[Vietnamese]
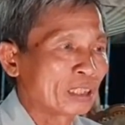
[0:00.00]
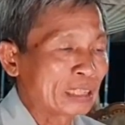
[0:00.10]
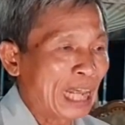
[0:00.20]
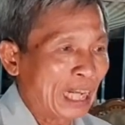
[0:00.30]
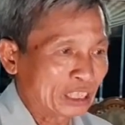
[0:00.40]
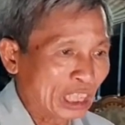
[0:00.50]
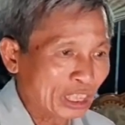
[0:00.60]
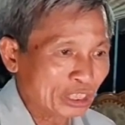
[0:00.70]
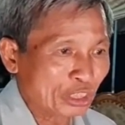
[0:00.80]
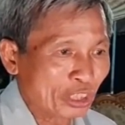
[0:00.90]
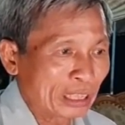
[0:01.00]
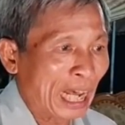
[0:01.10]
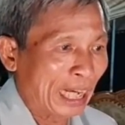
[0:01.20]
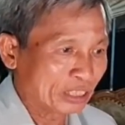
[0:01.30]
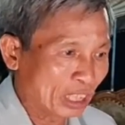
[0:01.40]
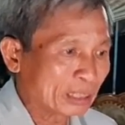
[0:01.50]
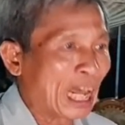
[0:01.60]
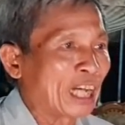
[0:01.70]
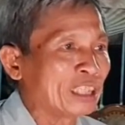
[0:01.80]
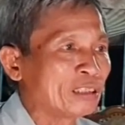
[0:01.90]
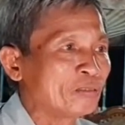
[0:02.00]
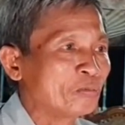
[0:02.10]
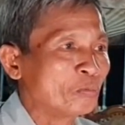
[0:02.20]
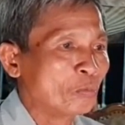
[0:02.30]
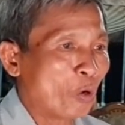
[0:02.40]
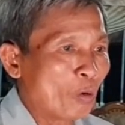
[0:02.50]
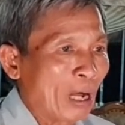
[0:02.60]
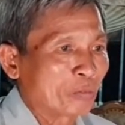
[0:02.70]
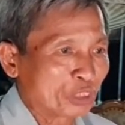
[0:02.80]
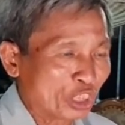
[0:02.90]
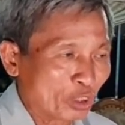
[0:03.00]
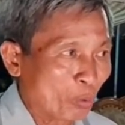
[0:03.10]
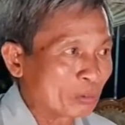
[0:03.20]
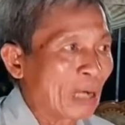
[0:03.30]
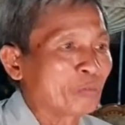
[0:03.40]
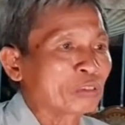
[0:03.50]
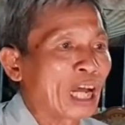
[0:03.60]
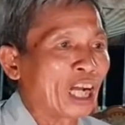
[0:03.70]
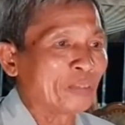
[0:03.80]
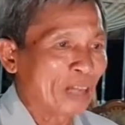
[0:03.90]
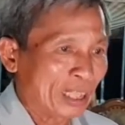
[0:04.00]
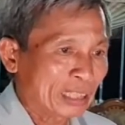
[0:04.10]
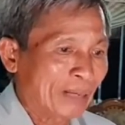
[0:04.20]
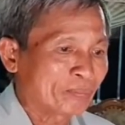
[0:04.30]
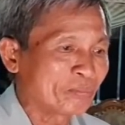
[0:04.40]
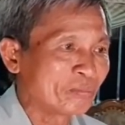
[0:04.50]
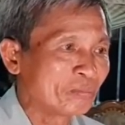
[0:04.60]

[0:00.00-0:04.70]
nhà sư vừa kể dứt lời phú ông vừa cũng đồng thời phát tâm